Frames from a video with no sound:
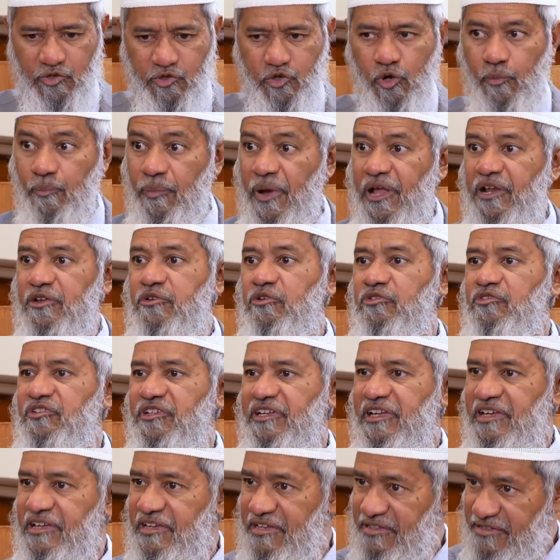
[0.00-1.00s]
जो बेस्ट हो
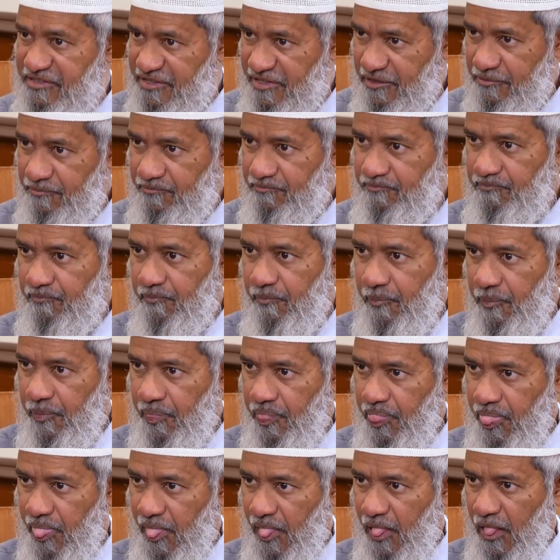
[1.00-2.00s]
सके कीजिए
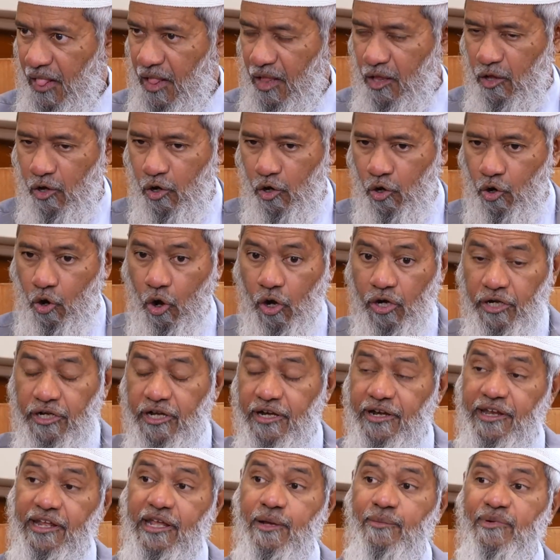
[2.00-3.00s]
ठीक
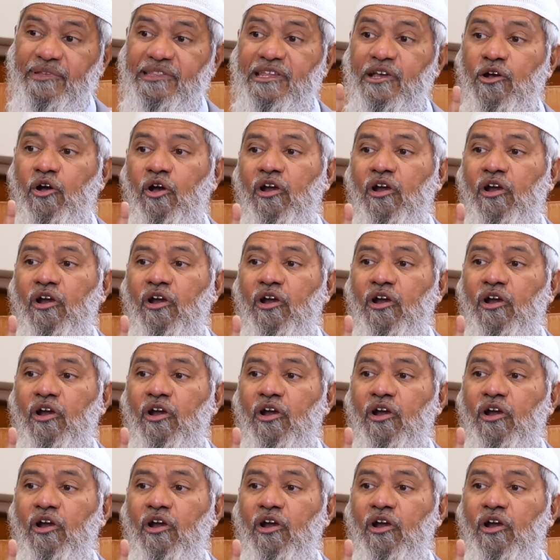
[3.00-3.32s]
क्वांटिटी के बदले